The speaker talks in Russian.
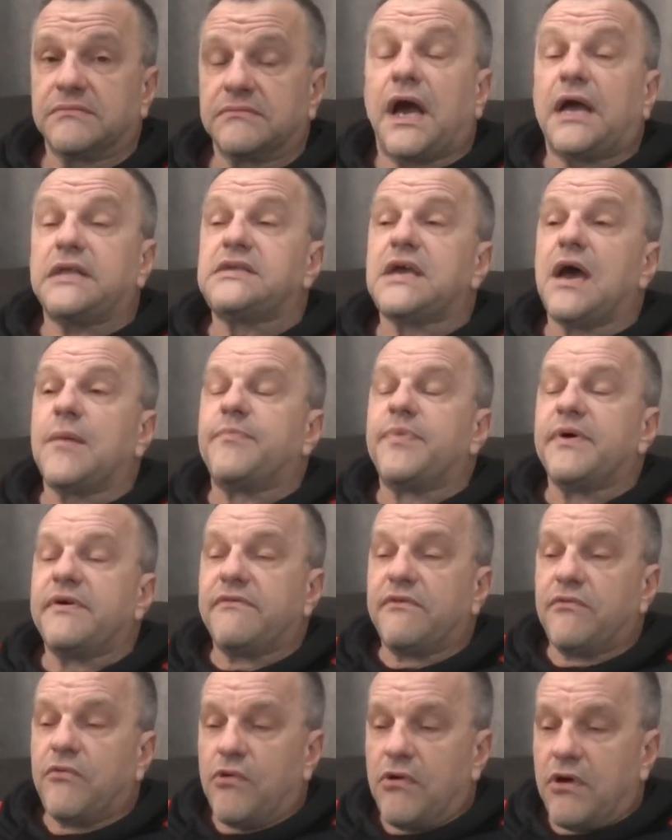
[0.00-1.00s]
Хотя
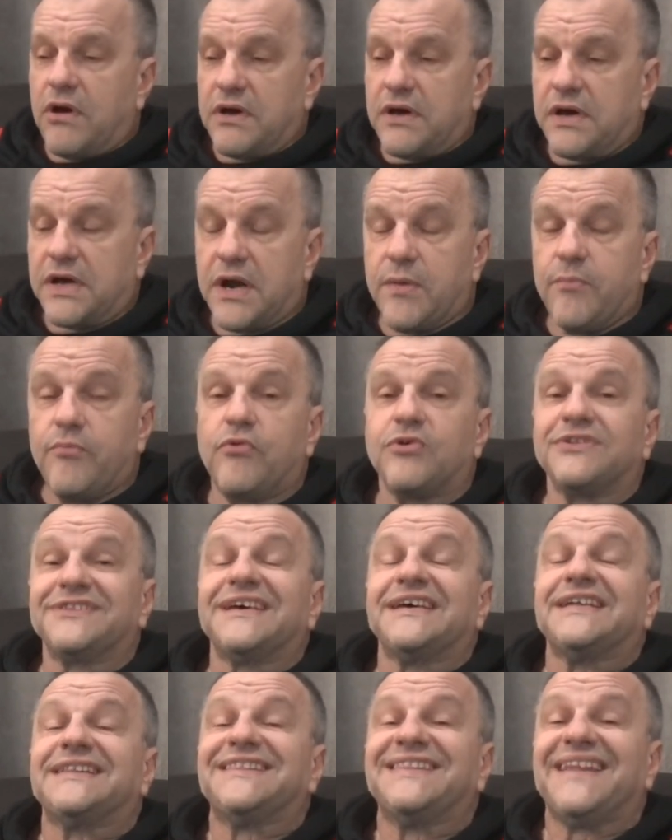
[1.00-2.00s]
ПВО
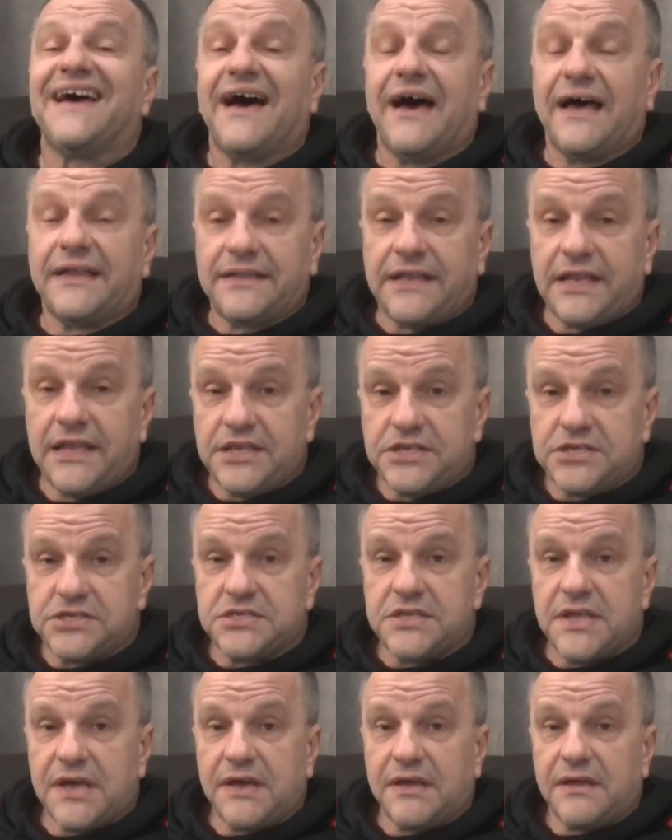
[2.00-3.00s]
работает на
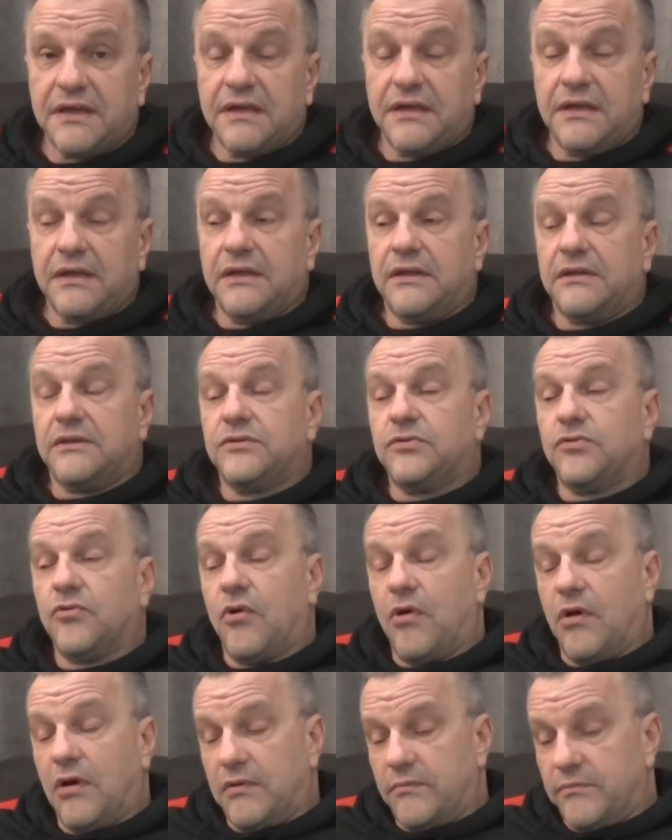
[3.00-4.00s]
отлично,
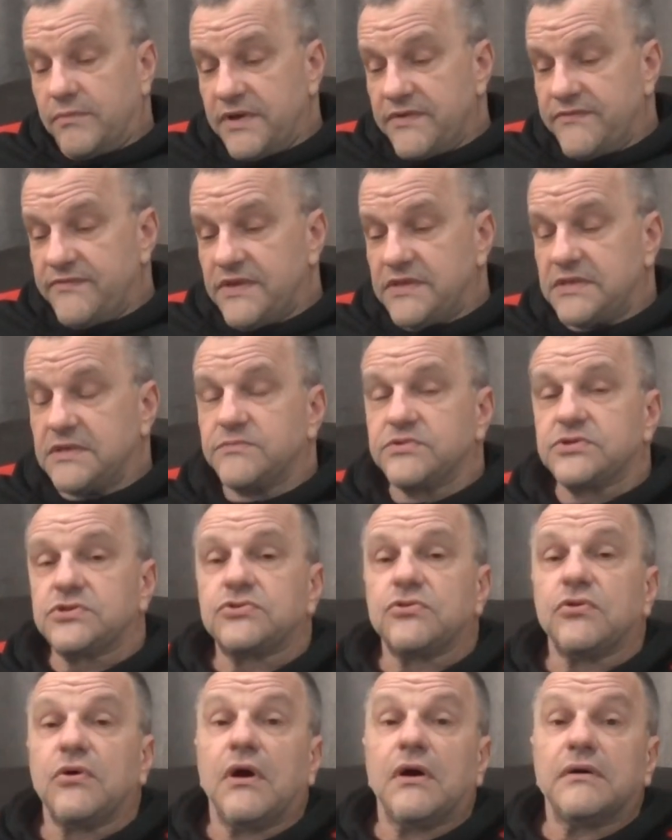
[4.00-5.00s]
но мы видим,
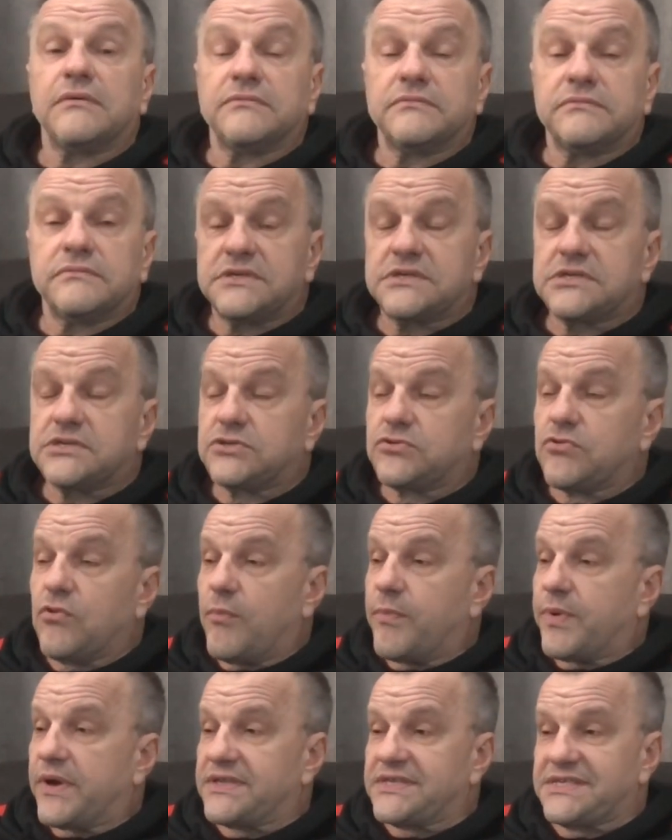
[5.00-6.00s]
что
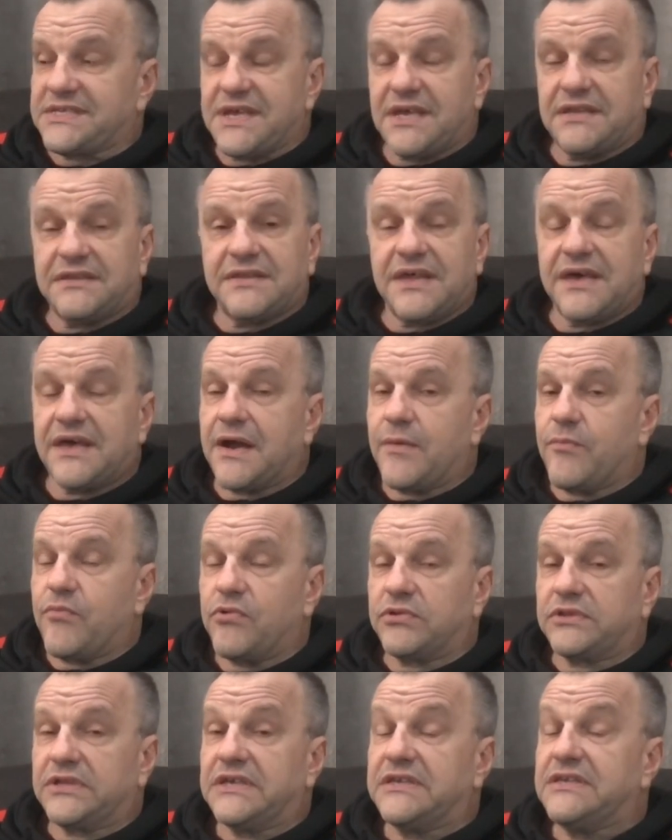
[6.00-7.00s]
стопроцентной
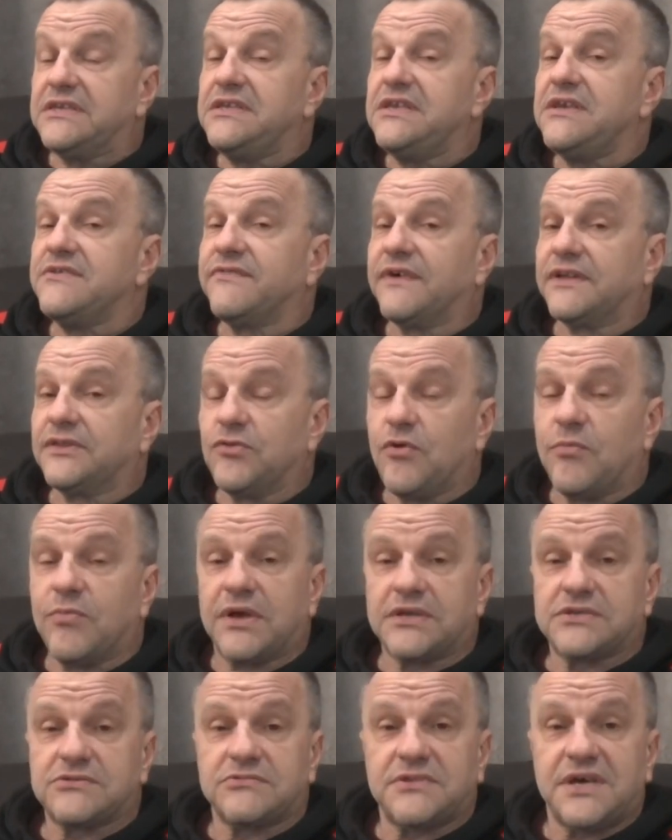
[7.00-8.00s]
работы ни в одном
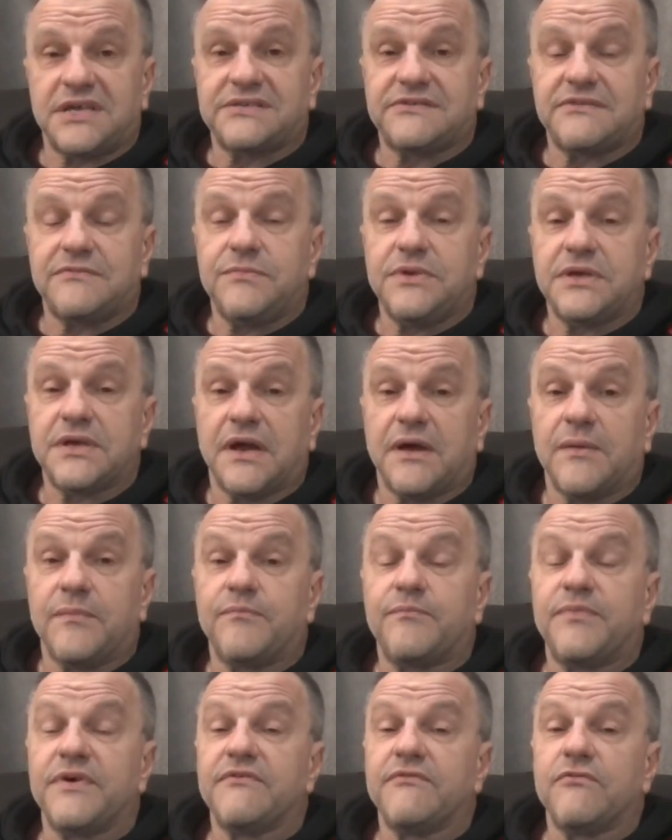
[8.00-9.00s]
государстве мира
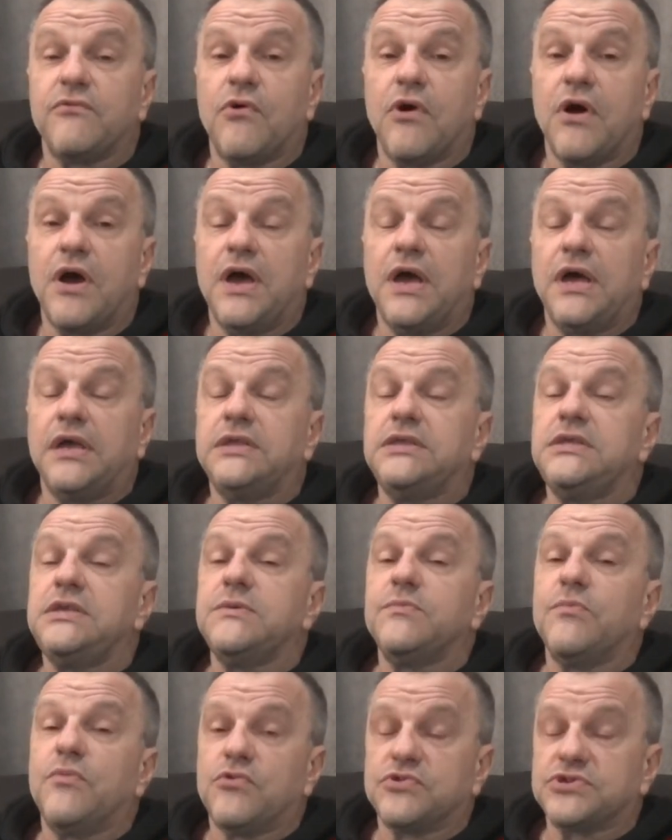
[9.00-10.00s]
ПВО
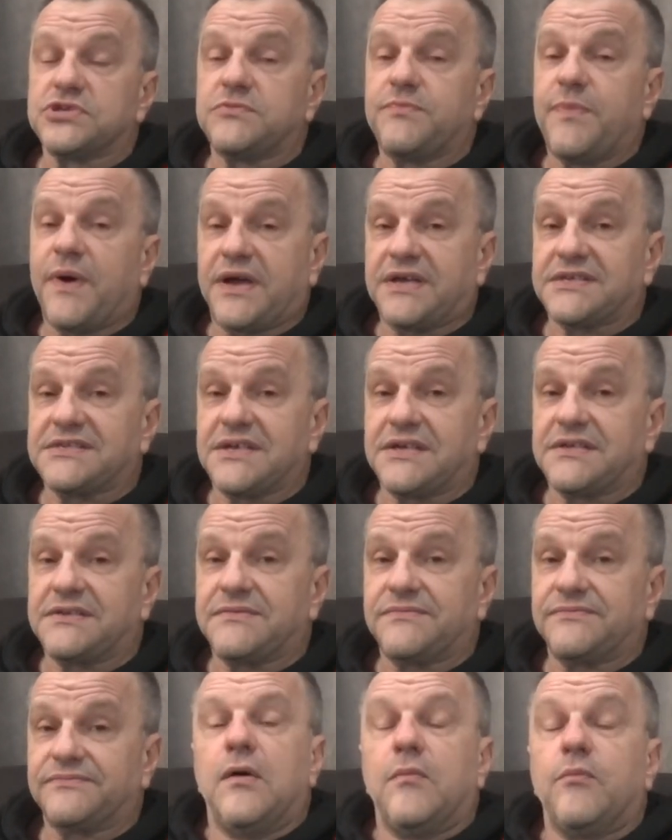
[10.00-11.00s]
не может показать.